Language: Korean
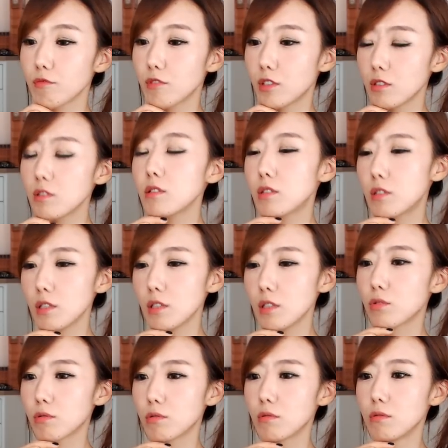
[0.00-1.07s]

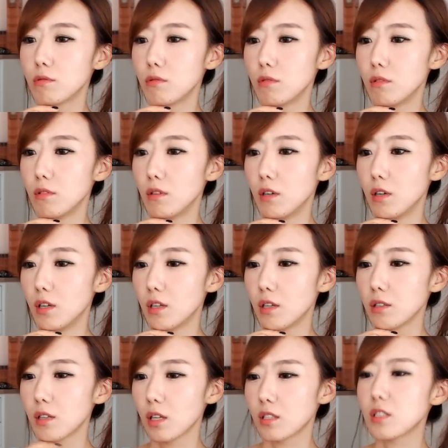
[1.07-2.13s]
진짜로.
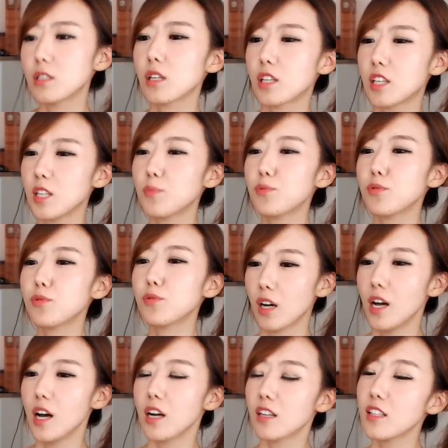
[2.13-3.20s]
나 진짜 기분
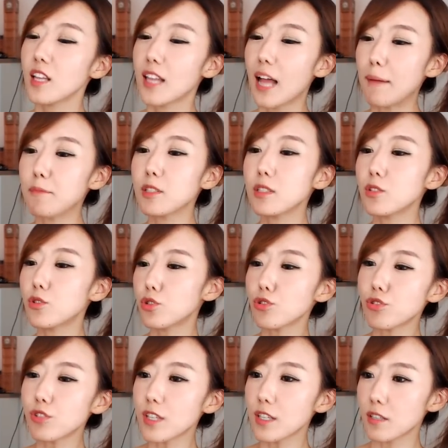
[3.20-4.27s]
근데 남들은
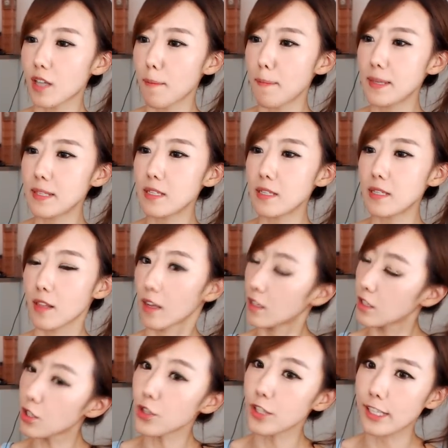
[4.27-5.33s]
출근해서 다 뺐을 텐데
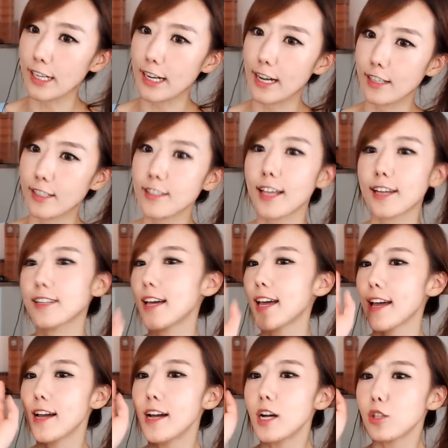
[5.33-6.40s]
그러니까 근데
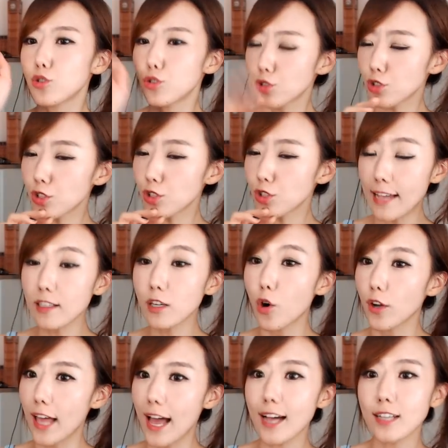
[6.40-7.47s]
그게 출근 나는
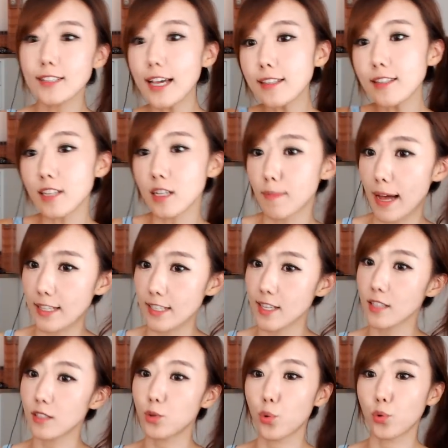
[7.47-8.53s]
거기 학생들이 많이
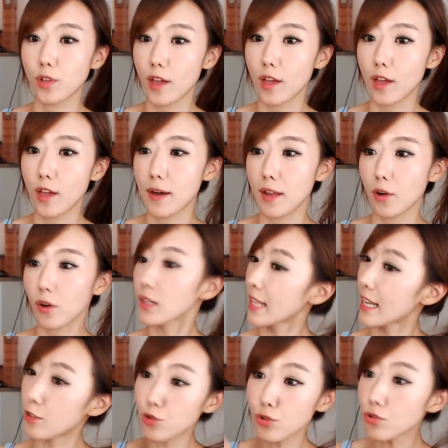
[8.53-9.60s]
사는 동네란 말이에요
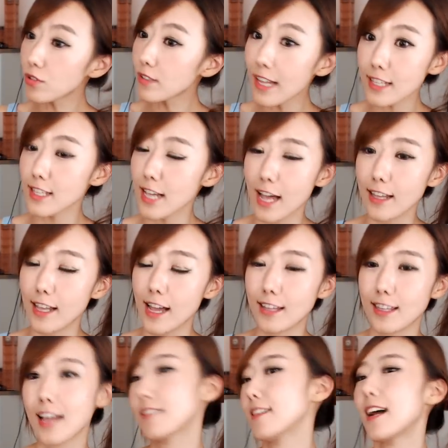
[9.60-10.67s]
그러니까 다 출근하지
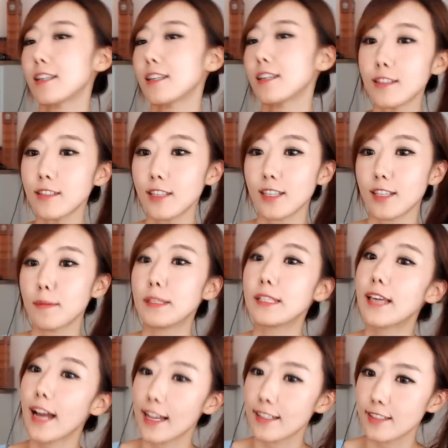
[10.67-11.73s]
않아 다들 학생들이기 때문에
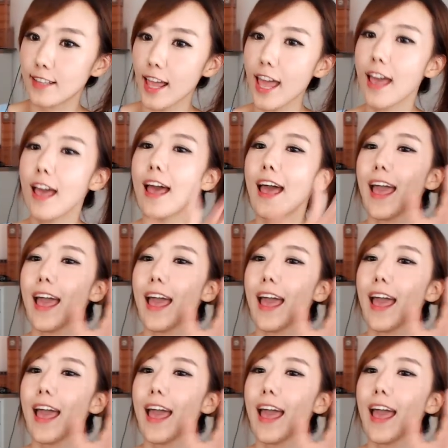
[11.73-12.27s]
늦게 가는데